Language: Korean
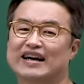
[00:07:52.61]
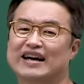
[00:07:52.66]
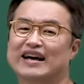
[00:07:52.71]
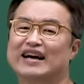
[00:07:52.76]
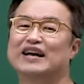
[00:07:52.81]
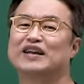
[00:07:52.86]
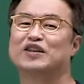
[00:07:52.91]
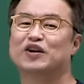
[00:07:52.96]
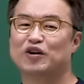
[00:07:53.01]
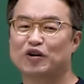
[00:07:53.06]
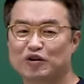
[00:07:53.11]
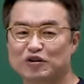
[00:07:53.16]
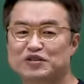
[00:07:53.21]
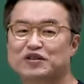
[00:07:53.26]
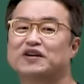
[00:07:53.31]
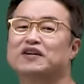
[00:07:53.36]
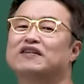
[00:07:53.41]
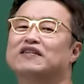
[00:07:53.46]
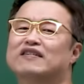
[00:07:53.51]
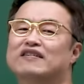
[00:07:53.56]
아, 너
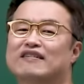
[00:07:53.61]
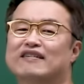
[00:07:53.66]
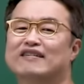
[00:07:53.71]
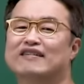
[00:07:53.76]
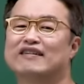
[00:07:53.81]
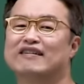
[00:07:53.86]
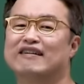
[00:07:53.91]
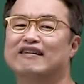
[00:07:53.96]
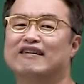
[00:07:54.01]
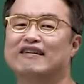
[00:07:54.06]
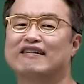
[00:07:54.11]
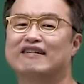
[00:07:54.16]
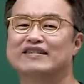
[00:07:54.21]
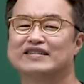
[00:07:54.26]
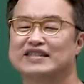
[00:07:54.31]
여기서 어,